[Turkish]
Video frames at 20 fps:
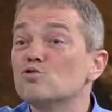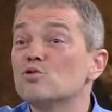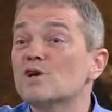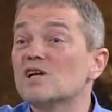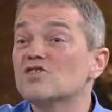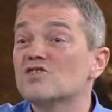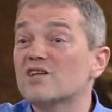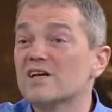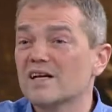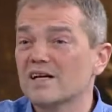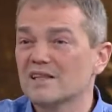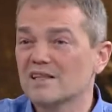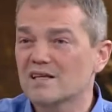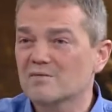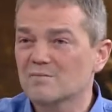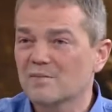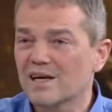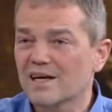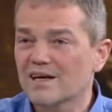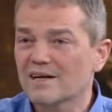süreçlerini
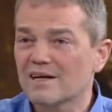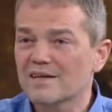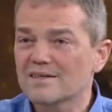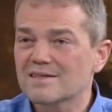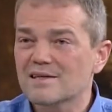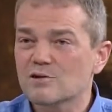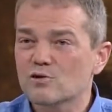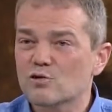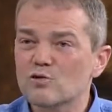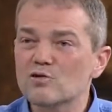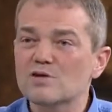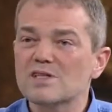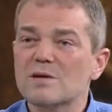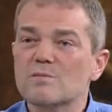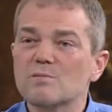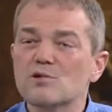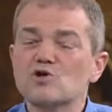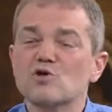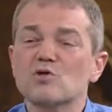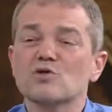anlatmaya kalksın. O
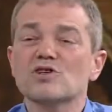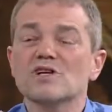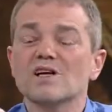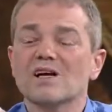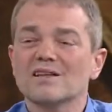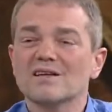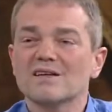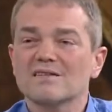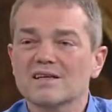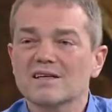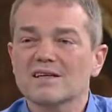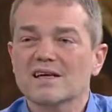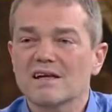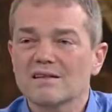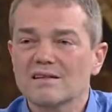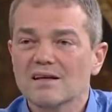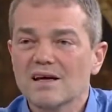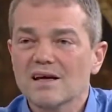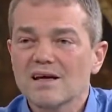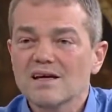yüzden birçok şeyi
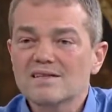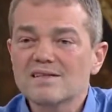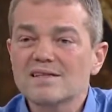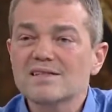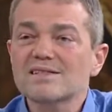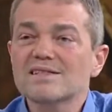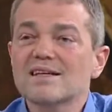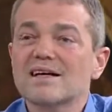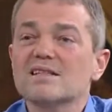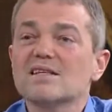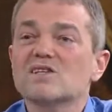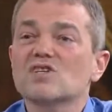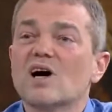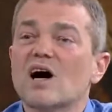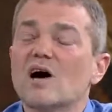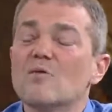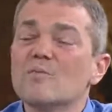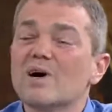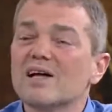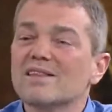anlatırken siz sadece
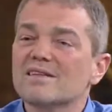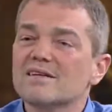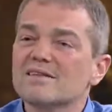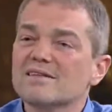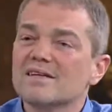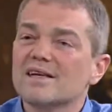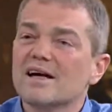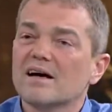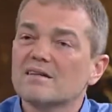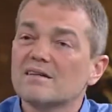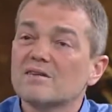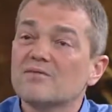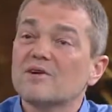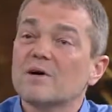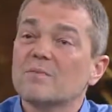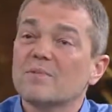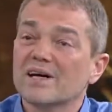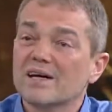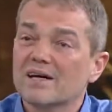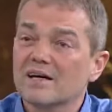ham maddesine atıf
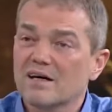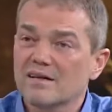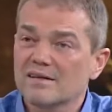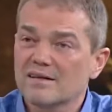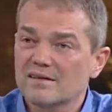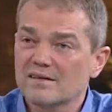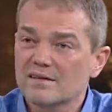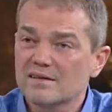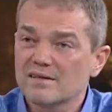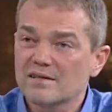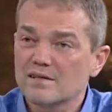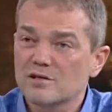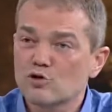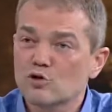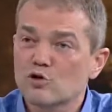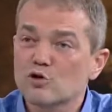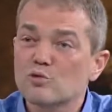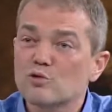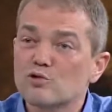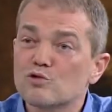yaparak anlatırsınız.
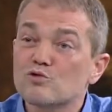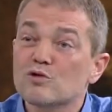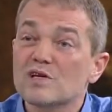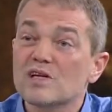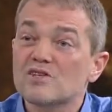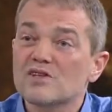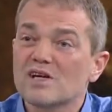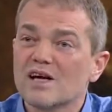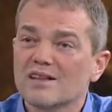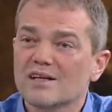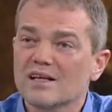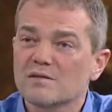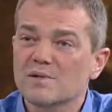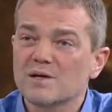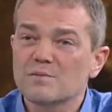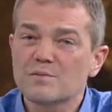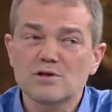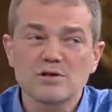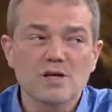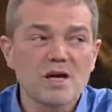Onun bütün sürecini
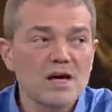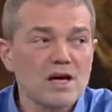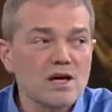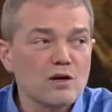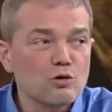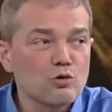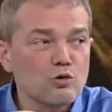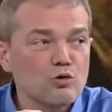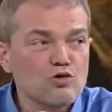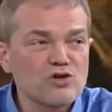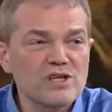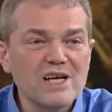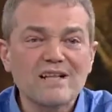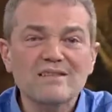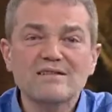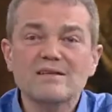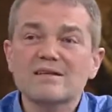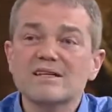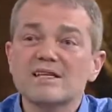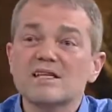anlatmaz. Biz
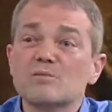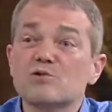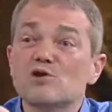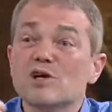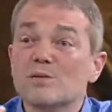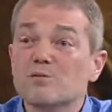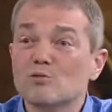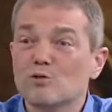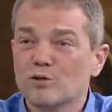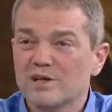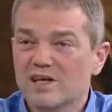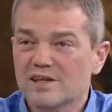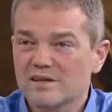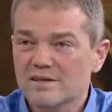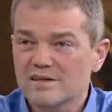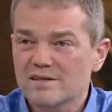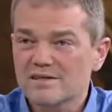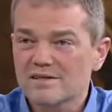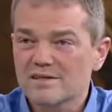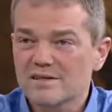güncel dilde de bunu hep
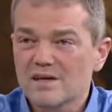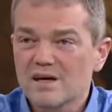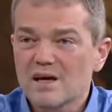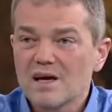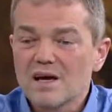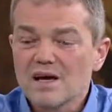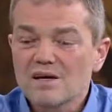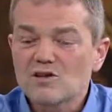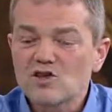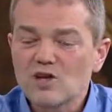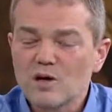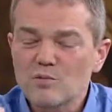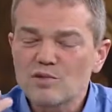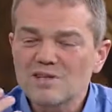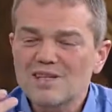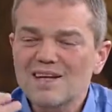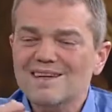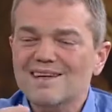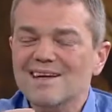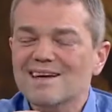kullanırız.
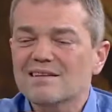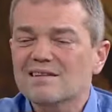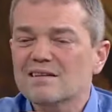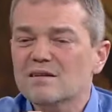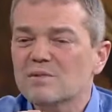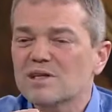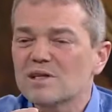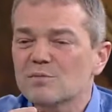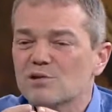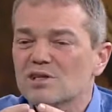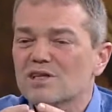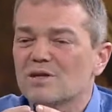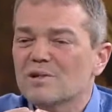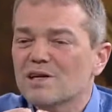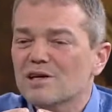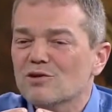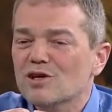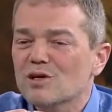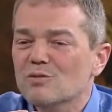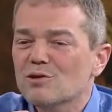Çamurdan yaratılmadı. Burada
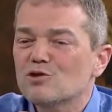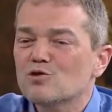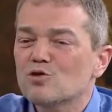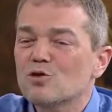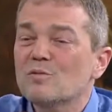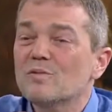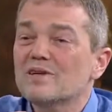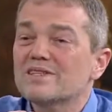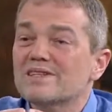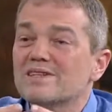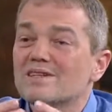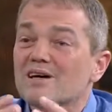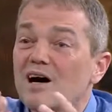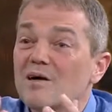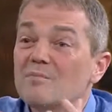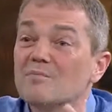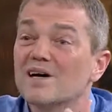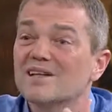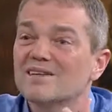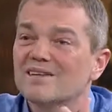bana göre bir çok basit
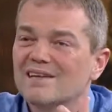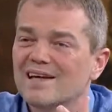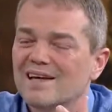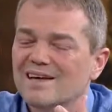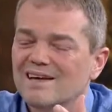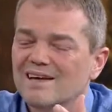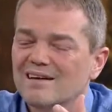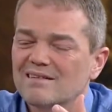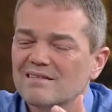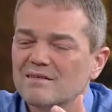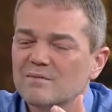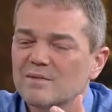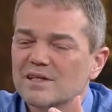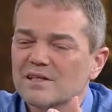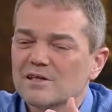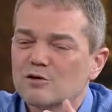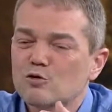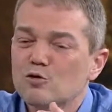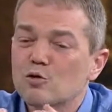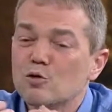ham maddeden
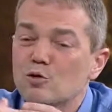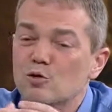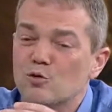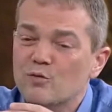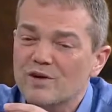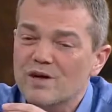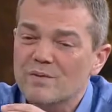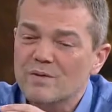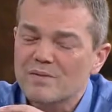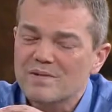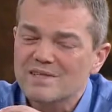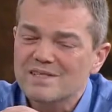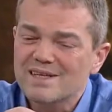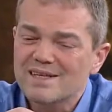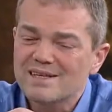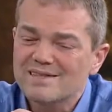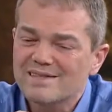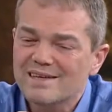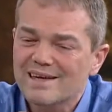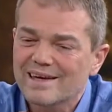yaratılmadı. Ruh üfleme
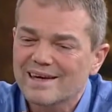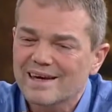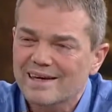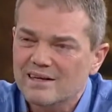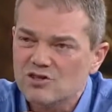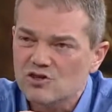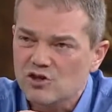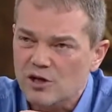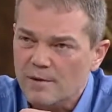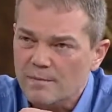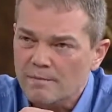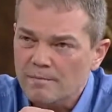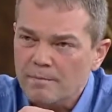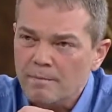meselesine gelince